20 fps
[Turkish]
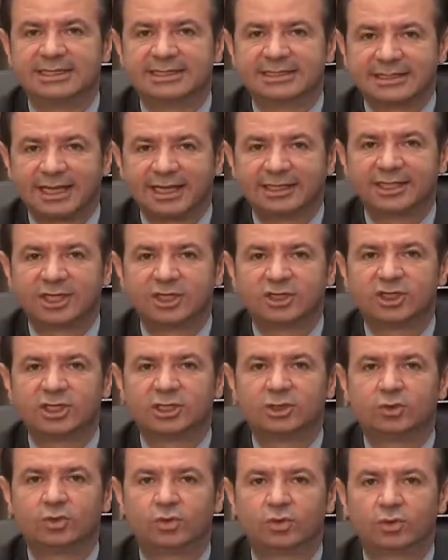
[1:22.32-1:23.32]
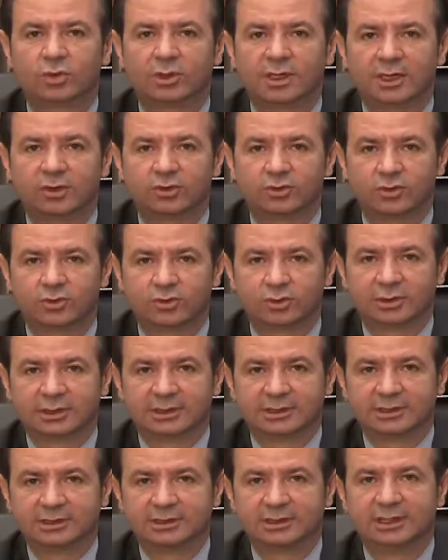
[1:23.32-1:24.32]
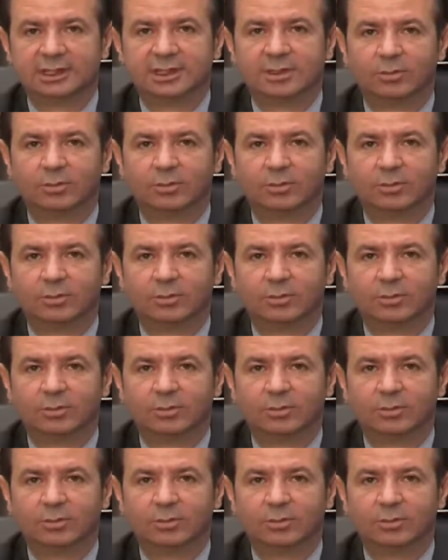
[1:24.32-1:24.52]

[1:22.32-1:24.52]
Zaten cildi kuru olan çocukların